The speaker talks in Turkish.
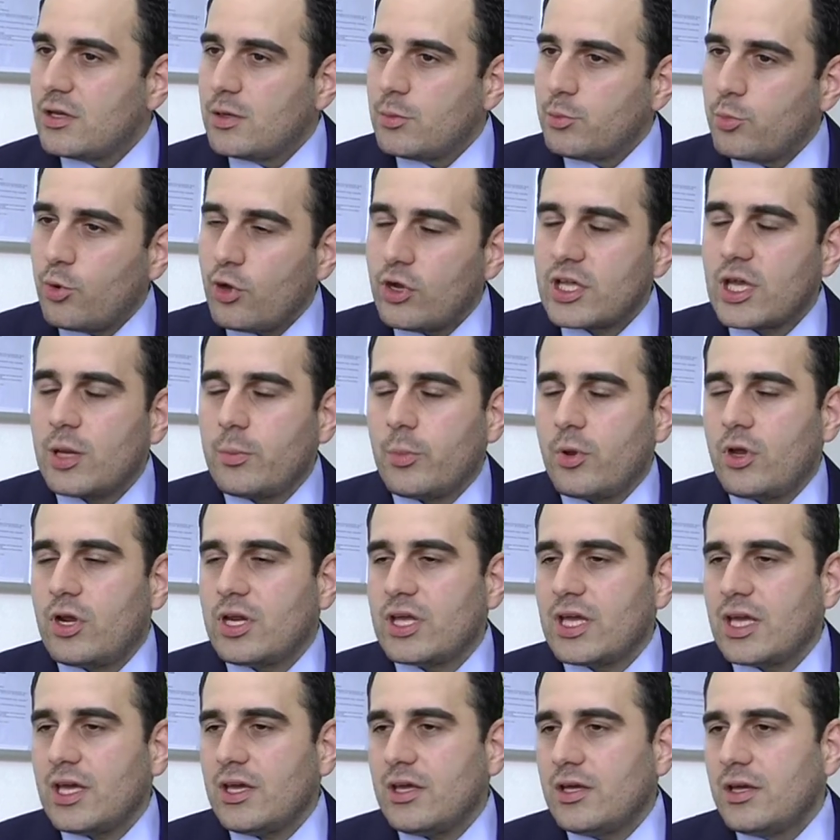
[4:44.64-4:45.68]
bölge
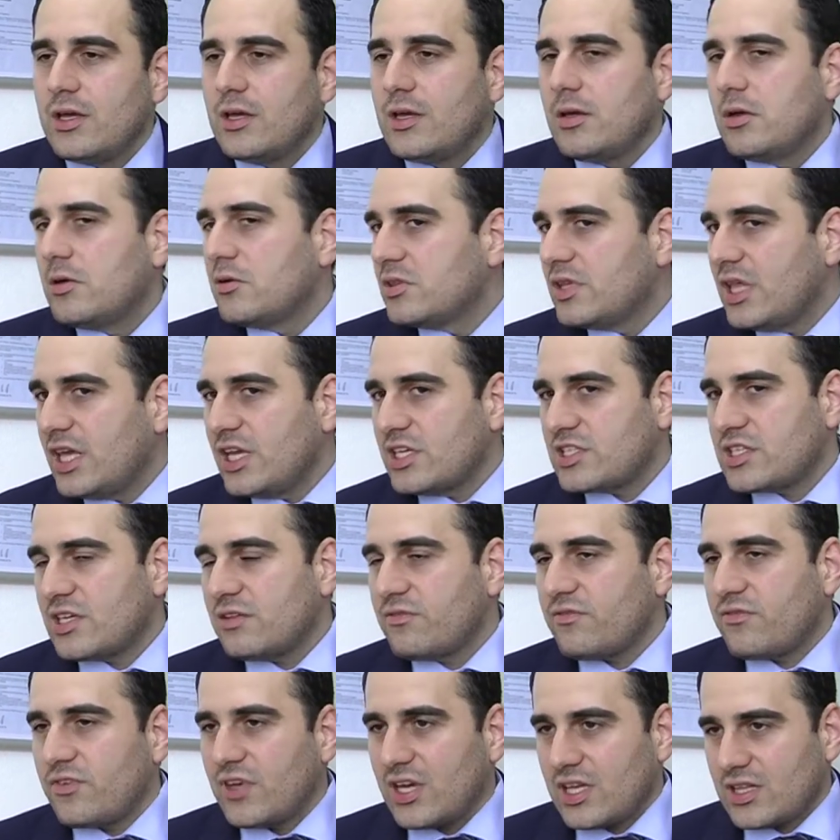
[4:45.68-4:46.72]
bölge değişen
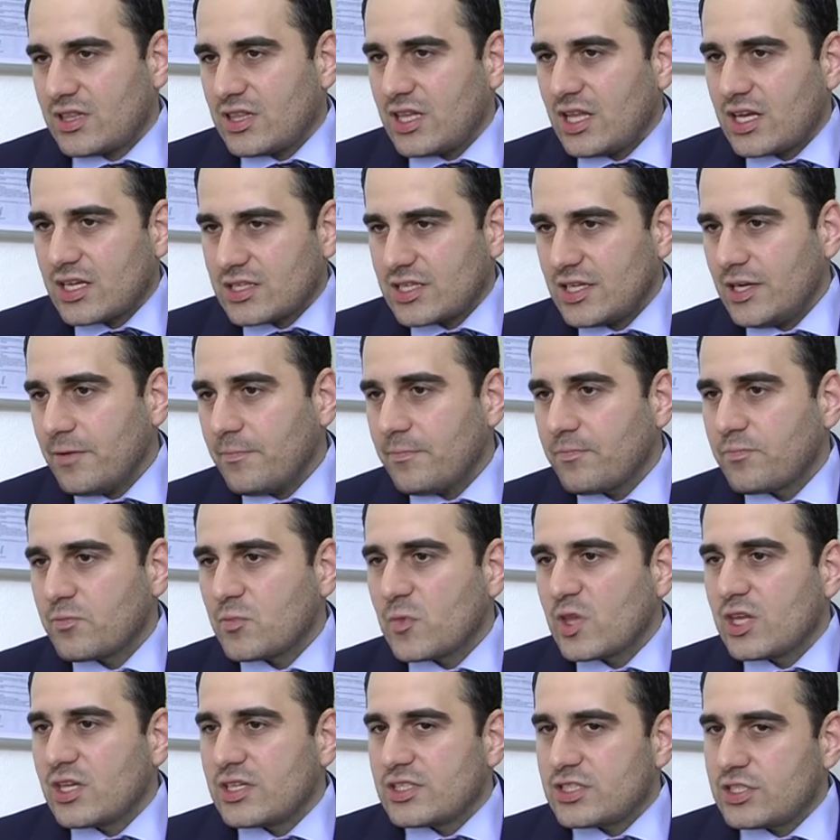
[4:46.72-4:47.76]
fiyatlarda
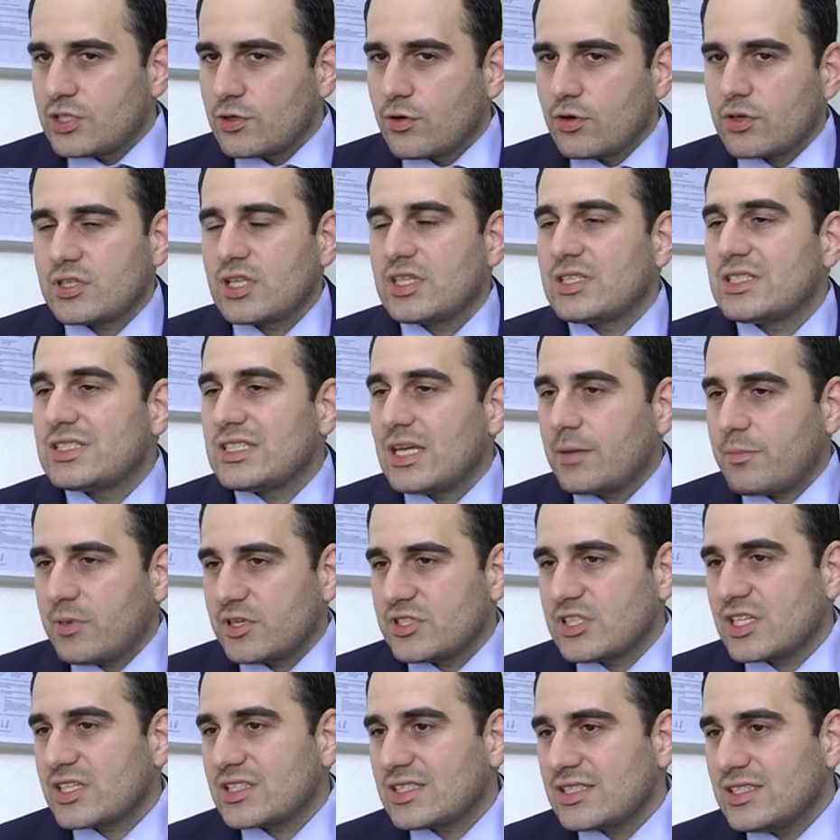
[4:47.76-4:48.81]
sigortanızı
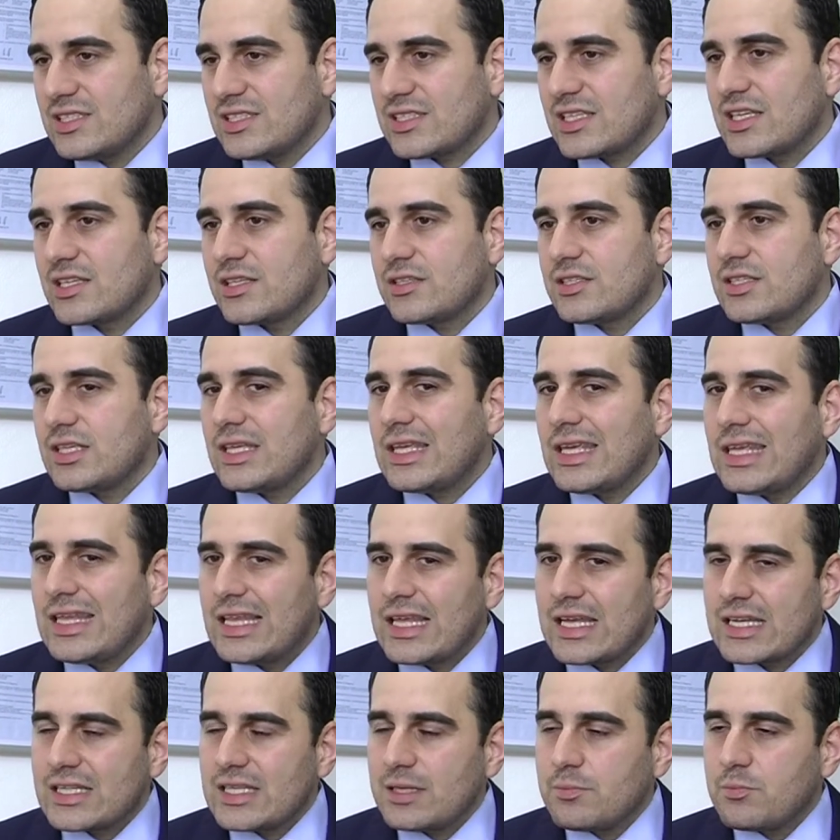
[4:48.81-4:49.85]
yapacaksınız ki
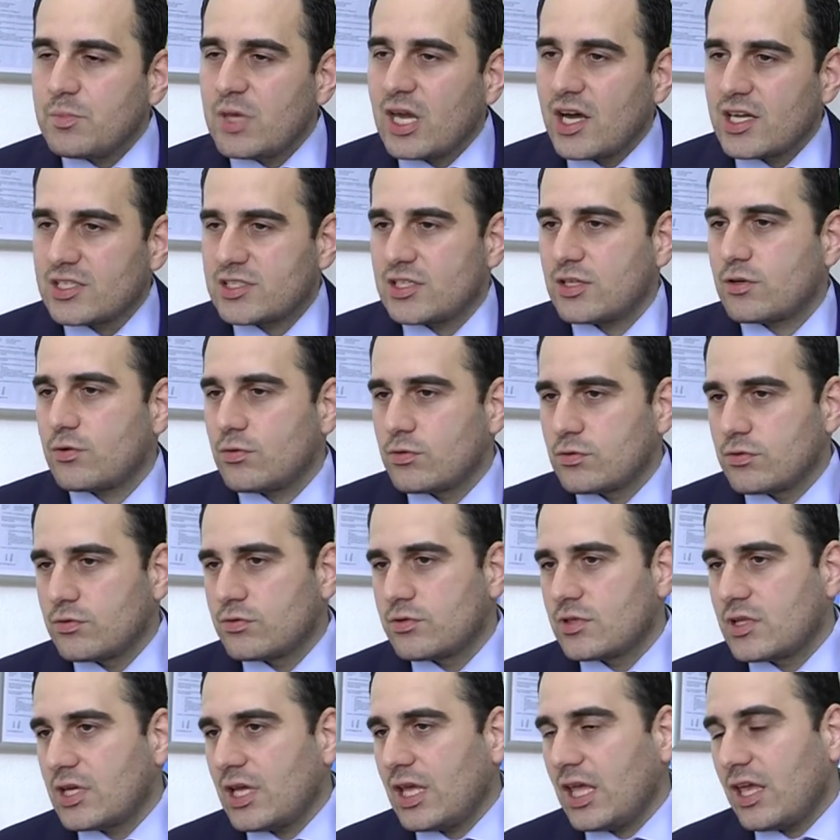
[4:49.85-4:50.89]
ileride bir hasar
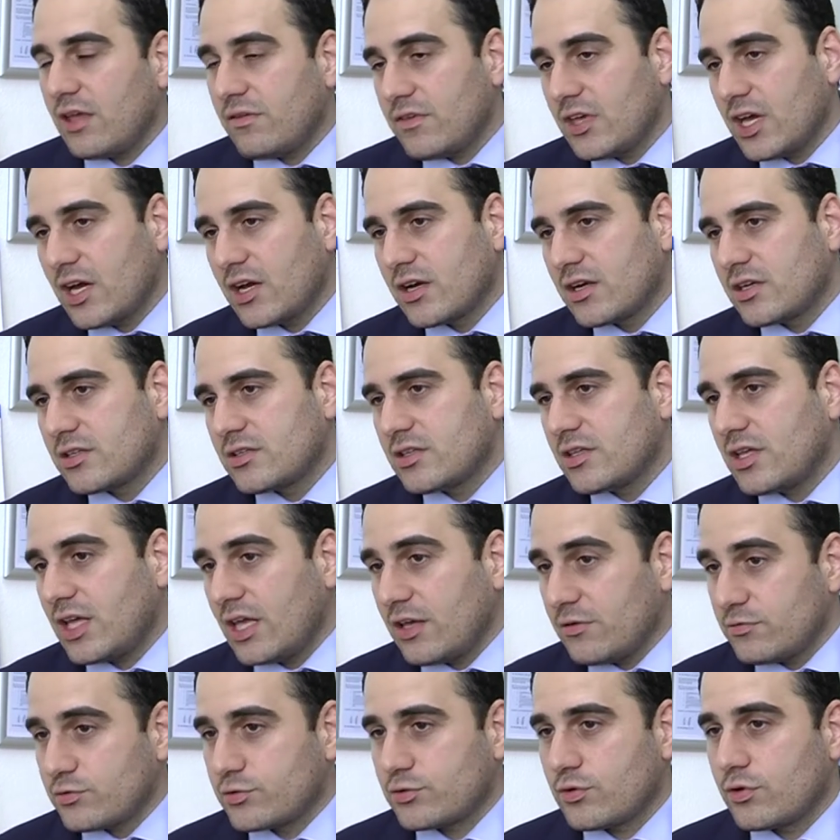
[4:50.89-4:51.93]
olduğunda, ev yangını,
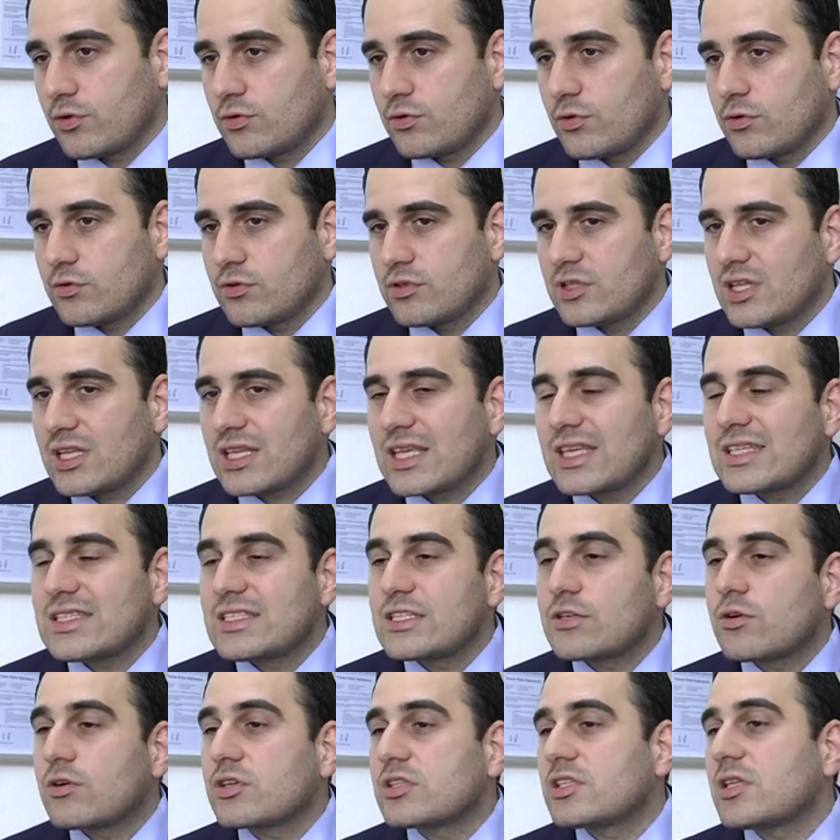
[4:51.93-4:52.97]
ev soygunu olduğunda ki
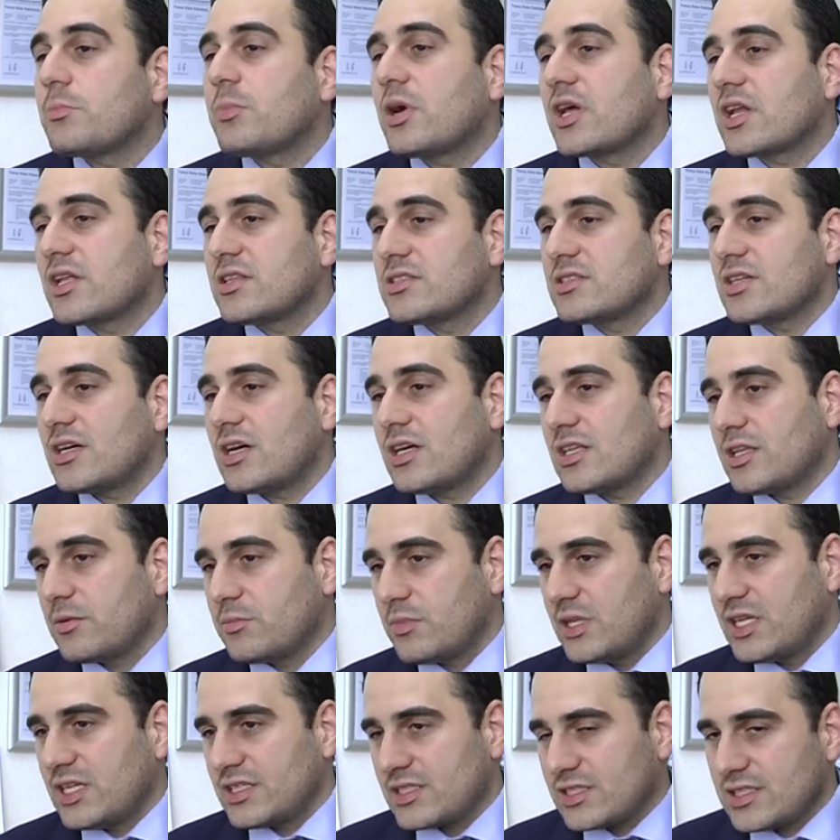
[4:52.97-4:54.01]
sigortadan paranızı
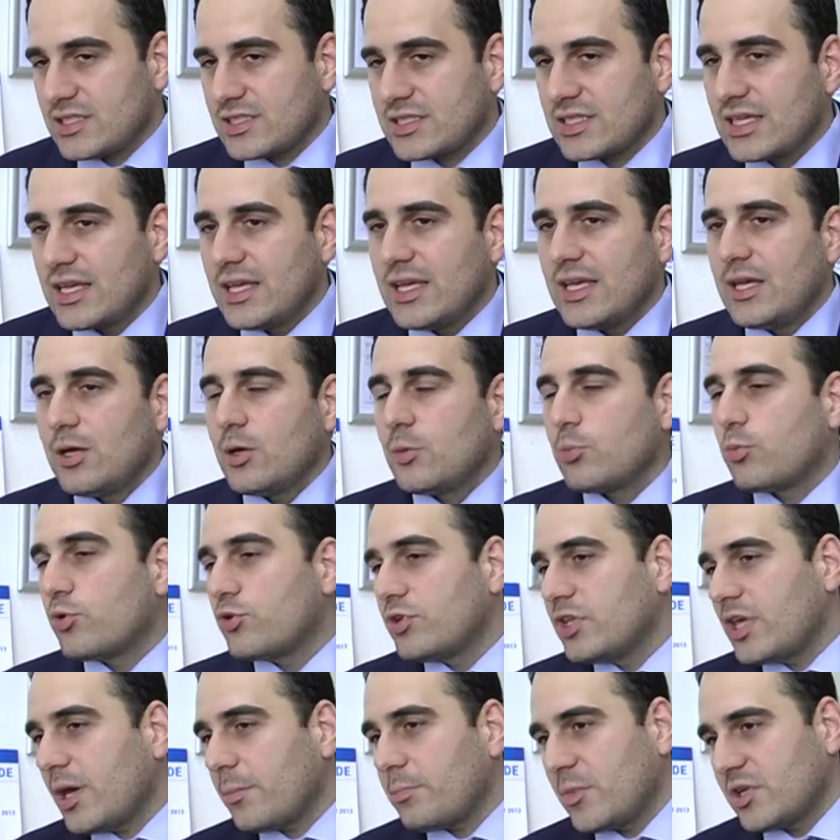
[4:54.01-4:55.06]
alabilirsiniz. Bunu
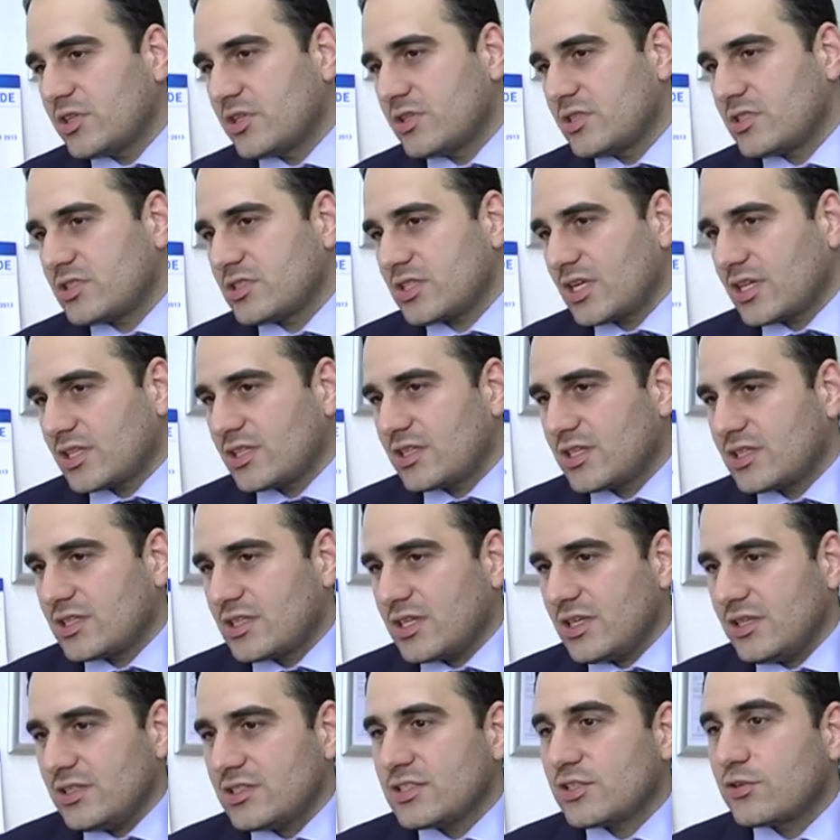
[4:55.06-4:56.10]
yapmadığınız
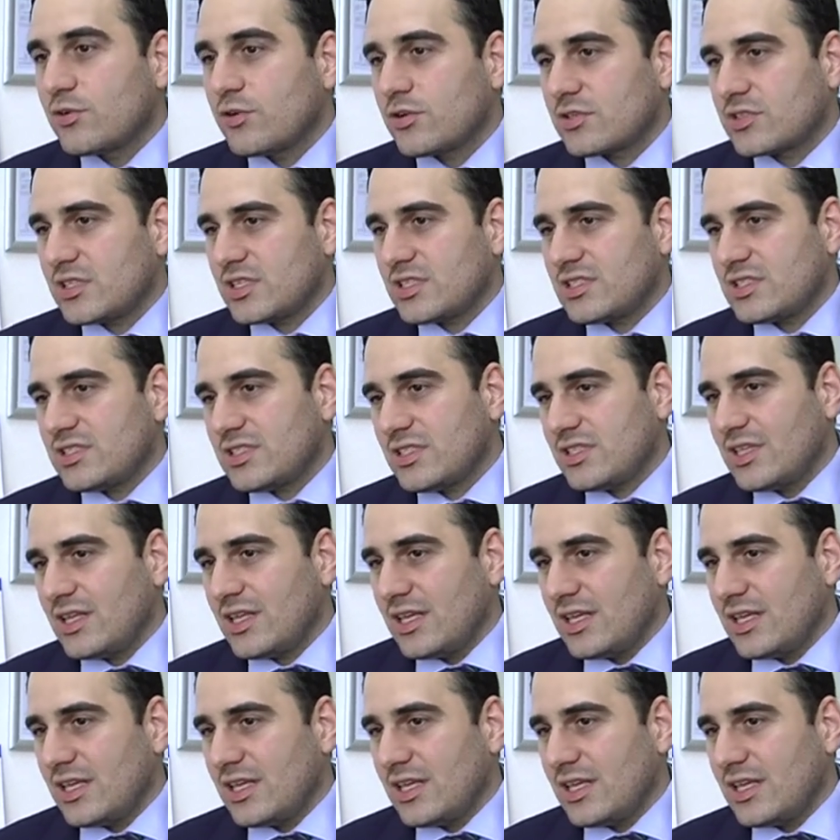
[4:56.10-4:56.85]
takdirde sigorta sizi